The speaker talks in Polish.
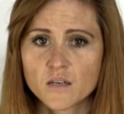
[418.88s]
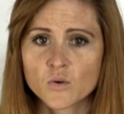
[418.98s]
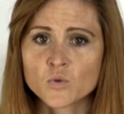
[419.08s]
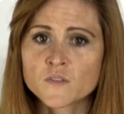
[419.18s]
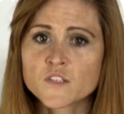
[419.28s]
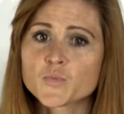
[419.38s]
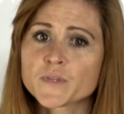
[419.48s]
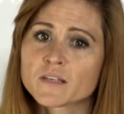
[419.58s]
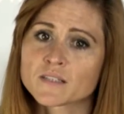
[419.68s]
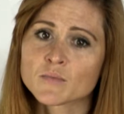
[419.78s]
Kutnowski
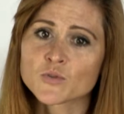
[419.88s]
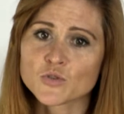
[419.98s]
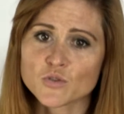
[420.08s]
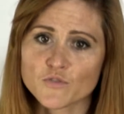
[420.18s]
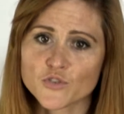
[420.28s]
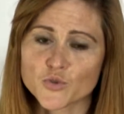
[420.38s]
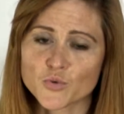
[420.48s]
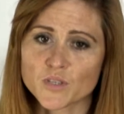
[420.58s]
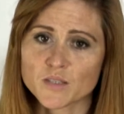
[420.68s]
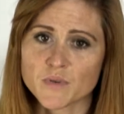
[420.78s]
Szpital Samorządowy
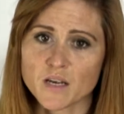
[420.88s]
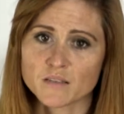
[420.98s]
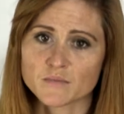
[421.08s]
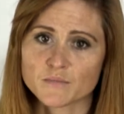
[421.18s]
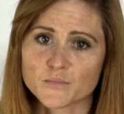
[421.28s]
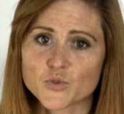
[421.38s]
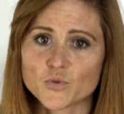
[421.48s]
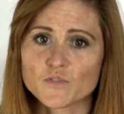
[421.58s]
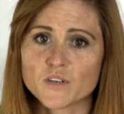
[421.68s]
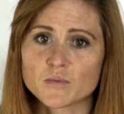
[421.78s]
szykuje zmiany.
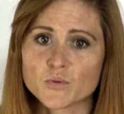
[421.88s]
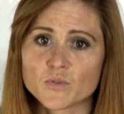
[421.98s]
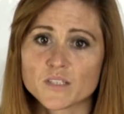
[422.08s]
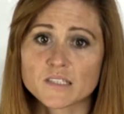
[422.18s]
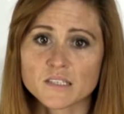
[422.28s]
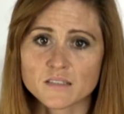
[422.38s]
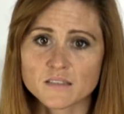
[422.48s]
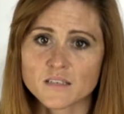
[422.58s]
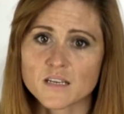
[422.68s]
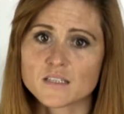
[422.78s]
Poszukiwany był
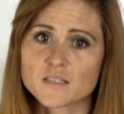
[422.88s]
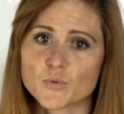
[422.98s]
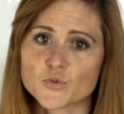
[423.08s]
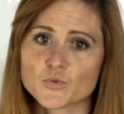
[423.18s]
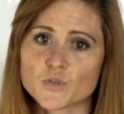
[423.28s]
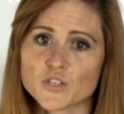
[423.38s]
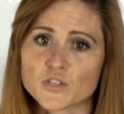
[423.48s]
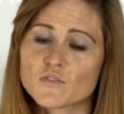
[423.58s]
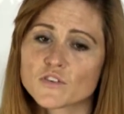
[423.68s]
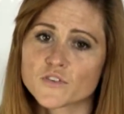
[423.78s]
dietetyk, teraz poszukuje się
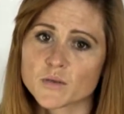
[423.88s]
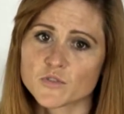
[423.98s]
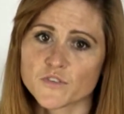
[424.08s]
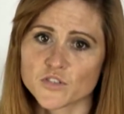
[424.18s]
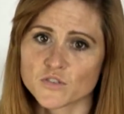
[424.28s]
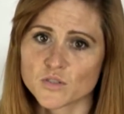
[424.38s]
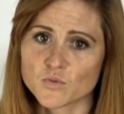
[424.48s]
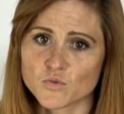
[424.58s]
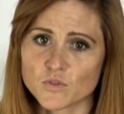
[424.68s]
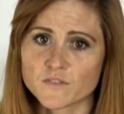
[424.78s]
nowej firmy świadczącej usługi